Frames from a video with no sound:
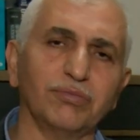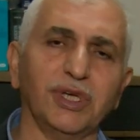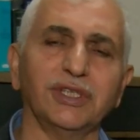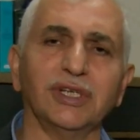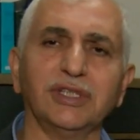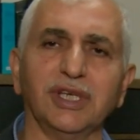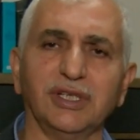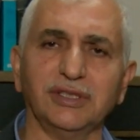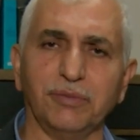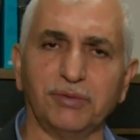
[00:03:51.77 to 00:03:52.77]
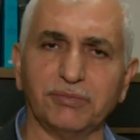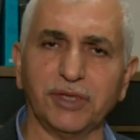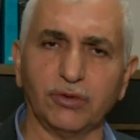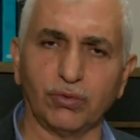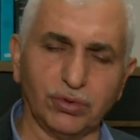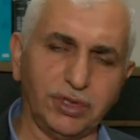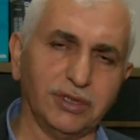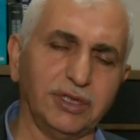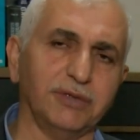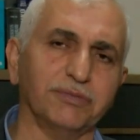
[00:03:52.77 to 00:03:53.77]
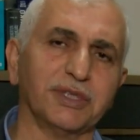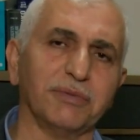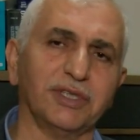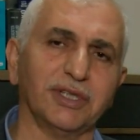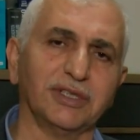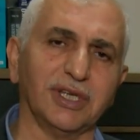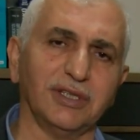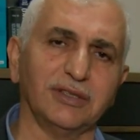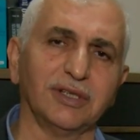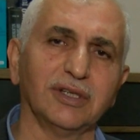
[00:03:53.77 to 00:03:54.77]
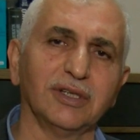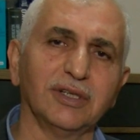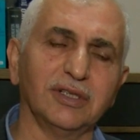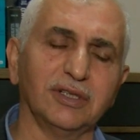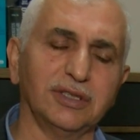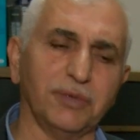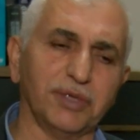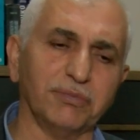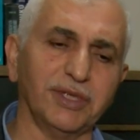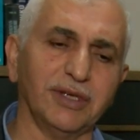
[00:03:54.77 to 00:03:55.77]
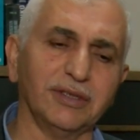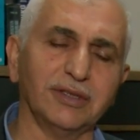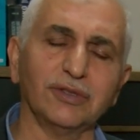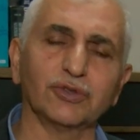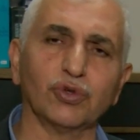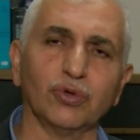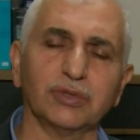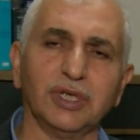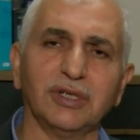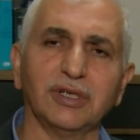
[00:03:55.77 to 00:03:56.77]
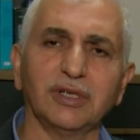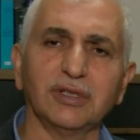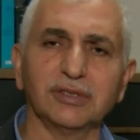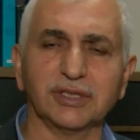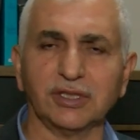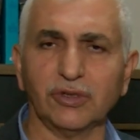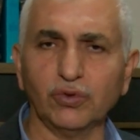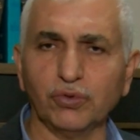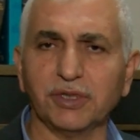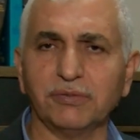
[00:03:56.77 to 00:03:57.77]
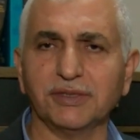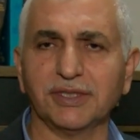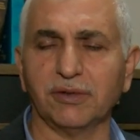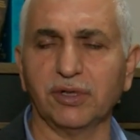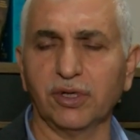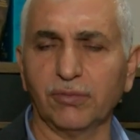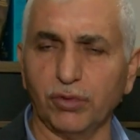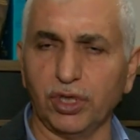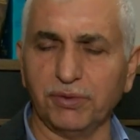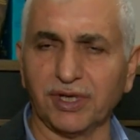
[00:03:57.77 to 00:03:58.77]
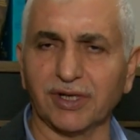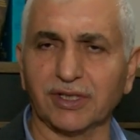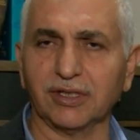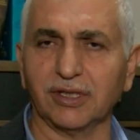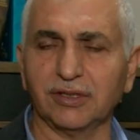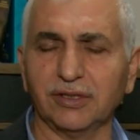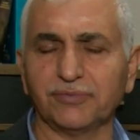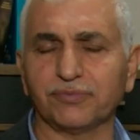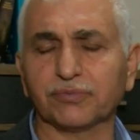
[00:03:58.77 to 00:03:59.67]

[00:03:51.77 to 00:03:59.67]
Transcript: meydana gelen depremde, hani 10 ilimize meydana gelen e, depremden sonra zaten hükümetimiz de böyle bir karar aldı.